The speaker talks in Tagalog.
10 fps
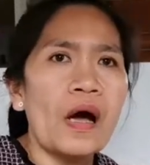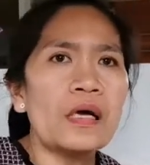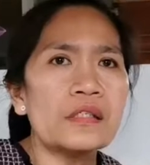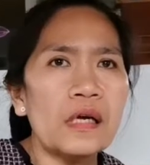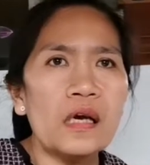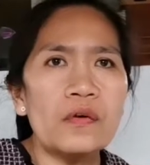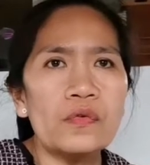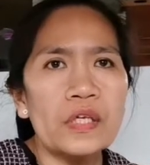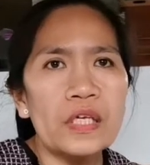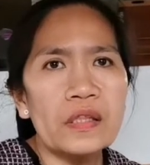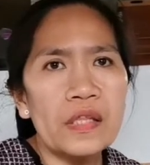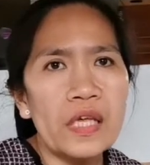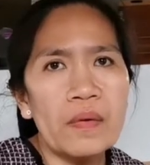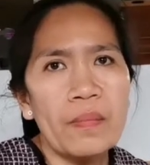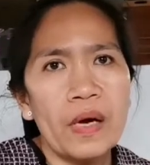At saka kung
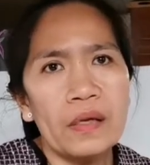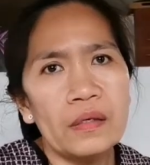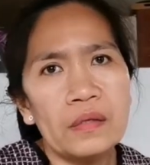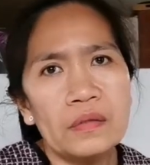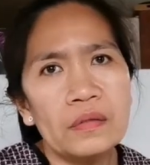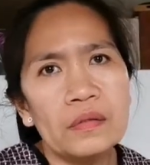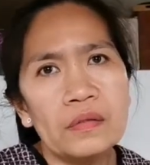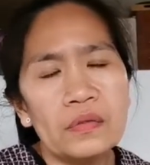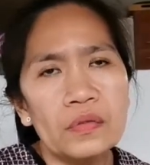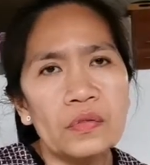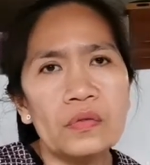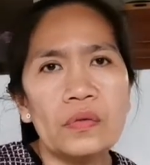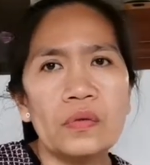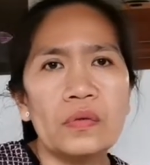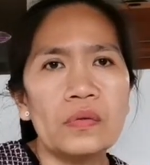hindi man, so
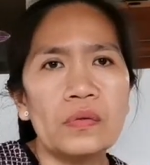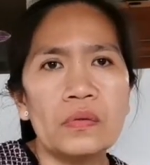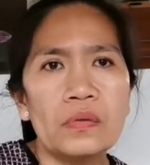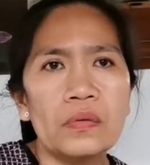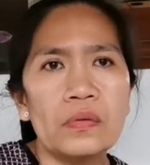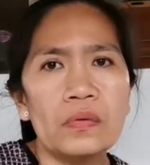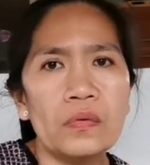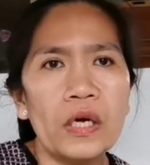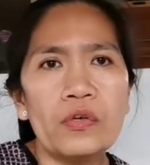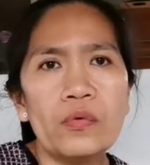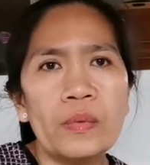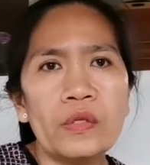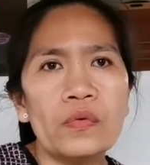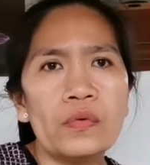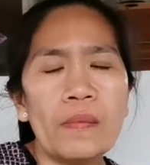kung ano man
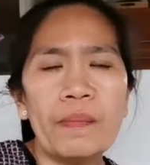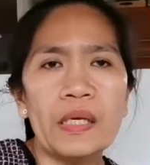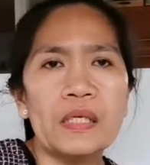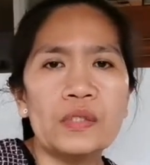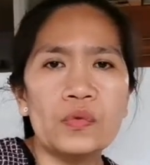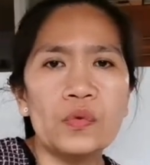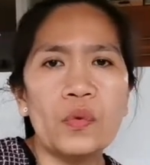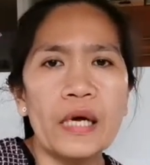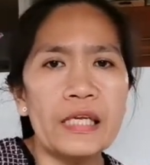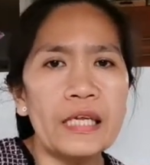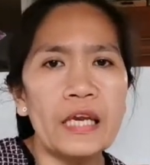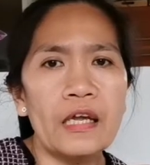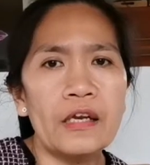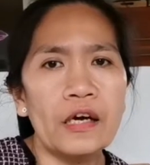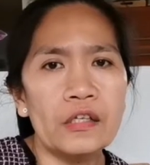yung napagkasunduan
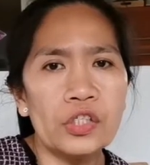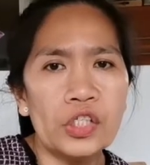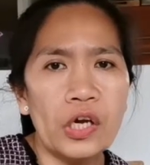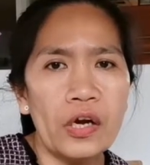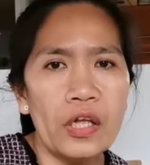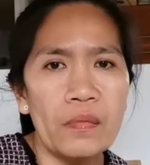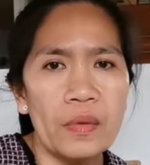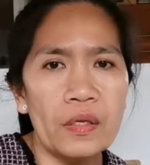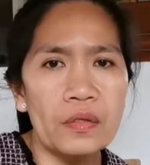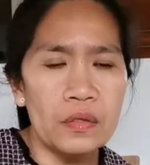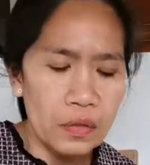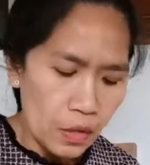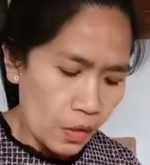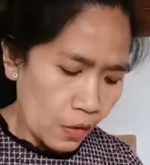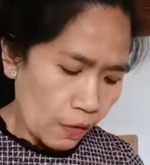nila ng star image,
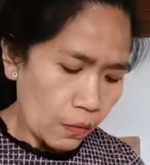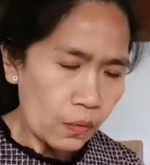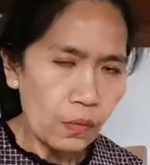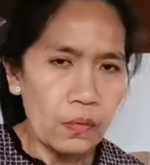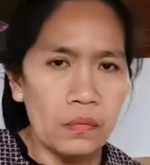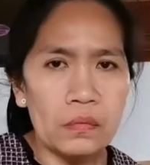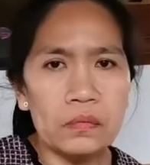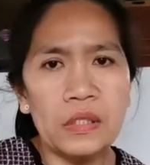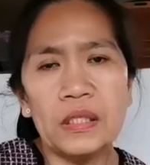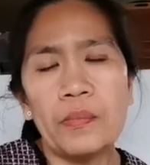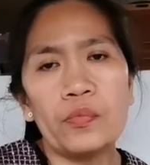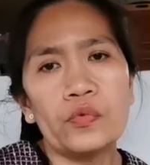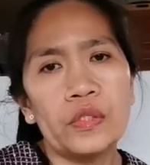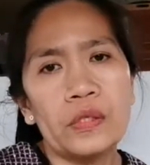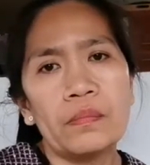kung
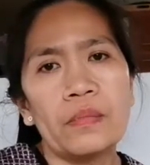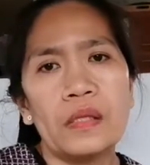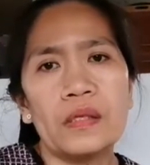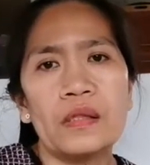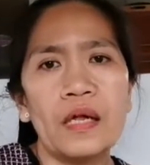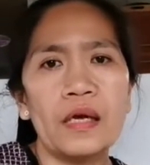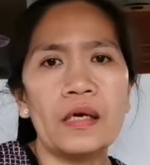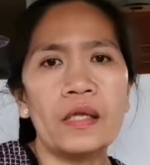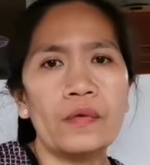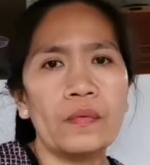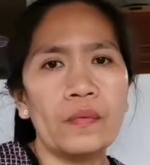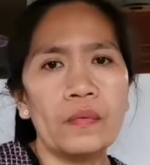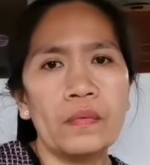tatapusin ba niya talaga yung